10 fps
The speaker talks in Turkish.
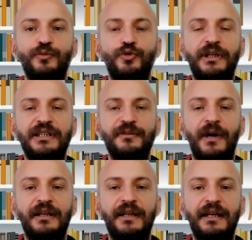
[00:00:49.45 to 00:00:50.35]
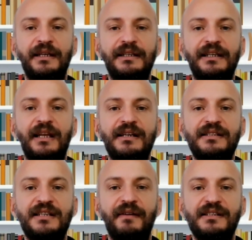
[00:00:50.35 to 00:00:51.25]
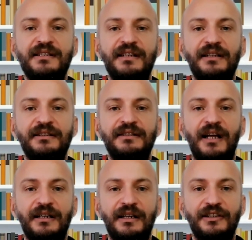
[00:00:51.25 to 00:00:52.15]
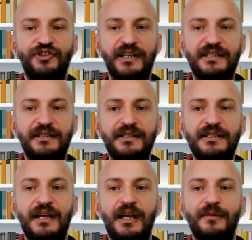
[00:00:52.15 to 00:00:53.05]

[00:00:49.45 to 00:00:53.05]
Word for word: büyük ihtimalle gelir seviyesinin altında kalacaksınız.